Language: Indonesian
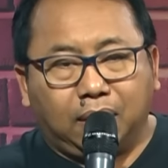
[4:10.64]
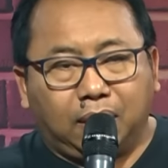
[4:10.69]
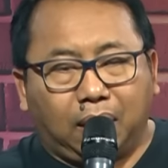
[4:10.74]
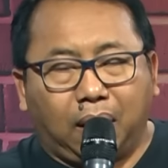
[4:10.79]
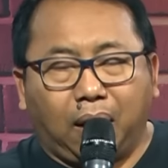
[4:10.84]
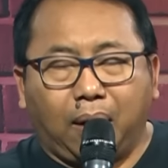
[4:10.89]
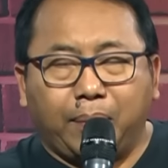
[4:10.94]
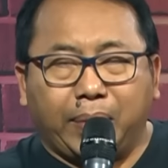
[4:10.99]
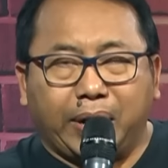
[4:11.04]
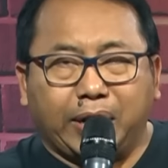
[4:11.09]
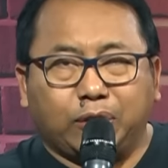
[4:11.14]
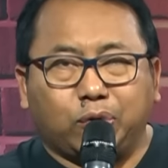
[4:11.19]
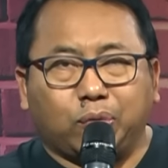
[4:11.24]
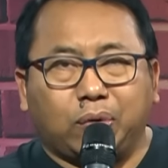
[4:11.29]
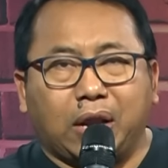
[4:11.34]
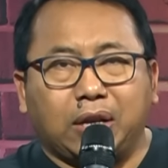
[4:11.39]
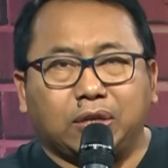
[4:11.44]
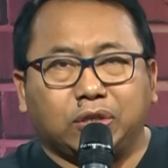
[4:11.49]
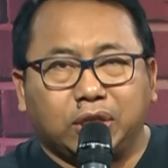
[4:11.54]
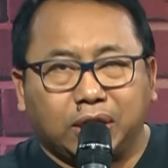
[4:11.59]
uh,
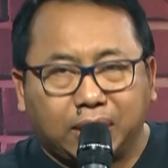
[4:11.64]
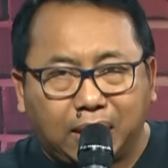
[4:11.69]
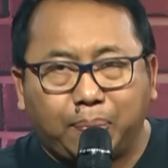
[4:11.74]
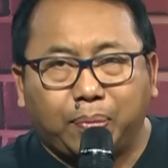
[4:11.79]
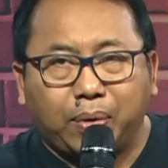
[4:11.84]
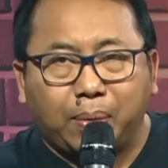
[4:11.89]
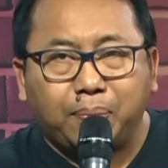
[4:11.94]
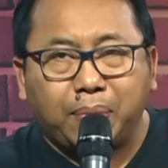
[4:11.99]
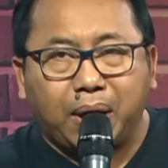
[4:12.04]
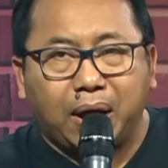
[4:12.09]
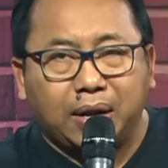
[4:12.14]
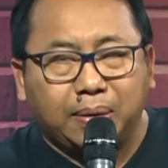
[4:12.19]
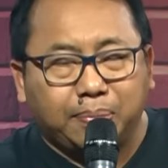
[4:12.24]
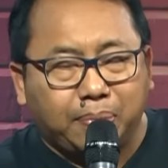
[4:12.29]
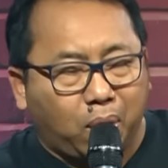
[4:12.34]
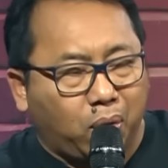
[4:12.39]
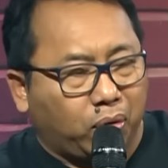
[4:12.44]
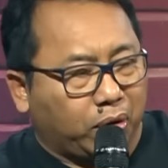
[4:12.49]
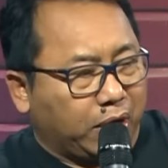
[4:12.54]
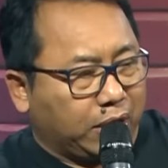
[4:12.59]
menentukan sikap kembali
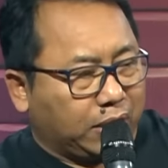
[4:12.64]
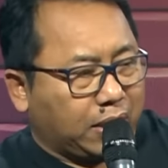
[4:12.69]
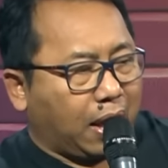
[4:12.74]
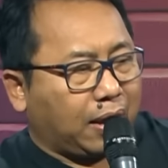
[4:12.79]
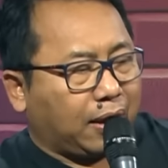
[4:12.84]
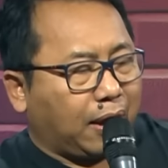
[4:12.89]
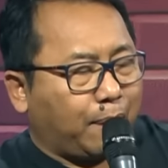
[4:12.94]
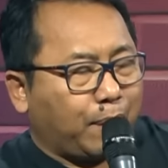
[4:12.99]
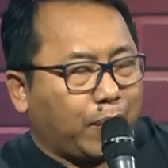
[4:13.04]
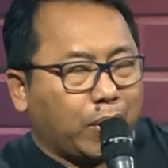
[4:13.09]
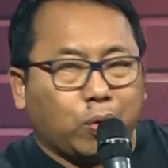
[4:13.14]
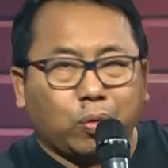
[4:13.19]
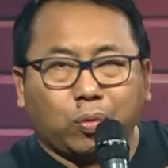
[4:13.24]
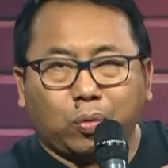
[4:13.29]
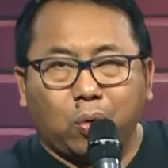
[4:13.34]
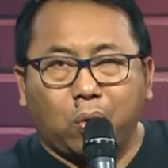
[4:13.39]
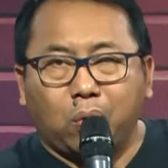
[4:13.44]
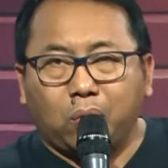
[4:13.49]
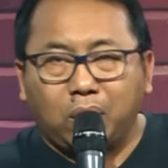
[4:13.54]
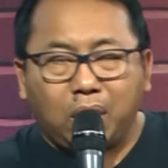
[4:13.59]
bahwa kita akan
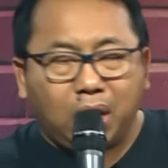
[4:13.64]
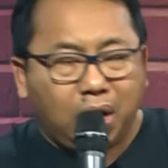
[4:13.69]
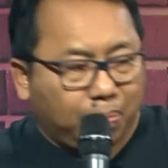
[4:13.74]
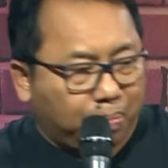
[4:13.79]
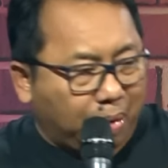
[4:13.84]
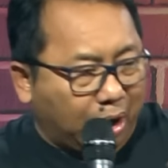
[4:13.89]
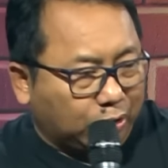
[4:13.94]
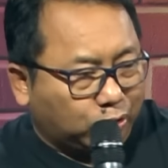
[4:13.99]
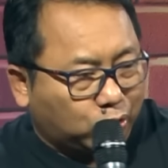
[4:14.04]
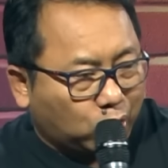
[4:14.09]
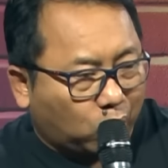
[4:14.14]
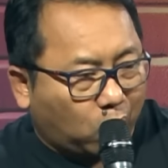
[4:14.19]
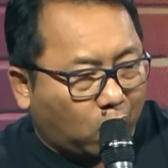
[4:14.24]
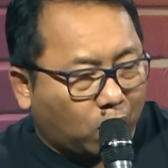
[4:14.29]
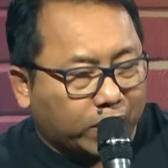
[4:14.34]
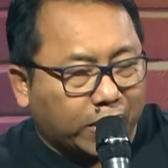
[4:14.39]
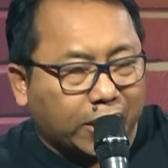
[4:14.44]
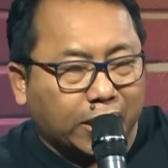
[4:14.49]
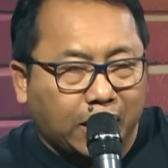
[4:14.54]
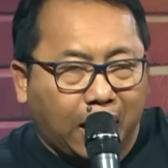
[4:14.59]
mendukung Pak
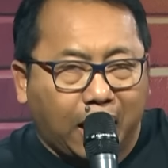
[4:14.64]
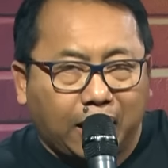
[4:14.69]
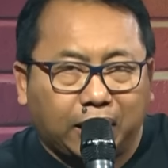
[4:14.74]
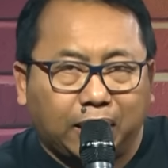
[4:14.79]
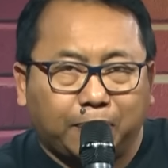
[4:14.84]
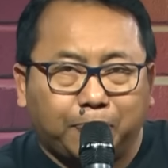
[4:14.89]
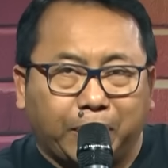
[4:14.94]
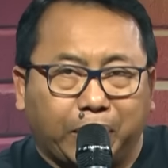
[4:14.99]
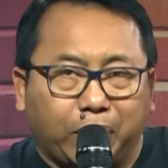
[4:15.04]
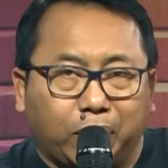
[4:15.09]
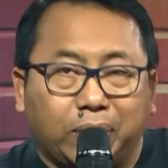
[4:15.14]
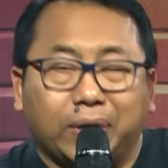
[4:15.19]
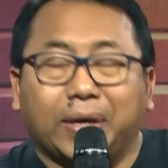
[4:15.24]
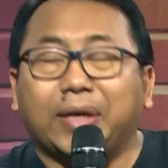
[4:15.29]
Jokowi hingga akhir periode.